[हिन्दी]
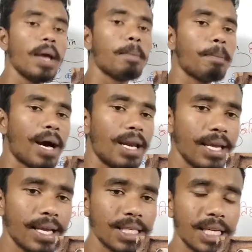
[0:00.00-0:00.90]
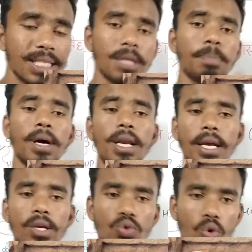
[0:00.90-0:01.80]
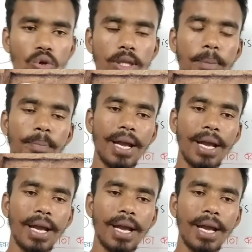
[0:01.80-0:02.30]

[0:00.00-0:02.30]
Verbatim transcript: माली के साथ साथ पहले के जो लोग थे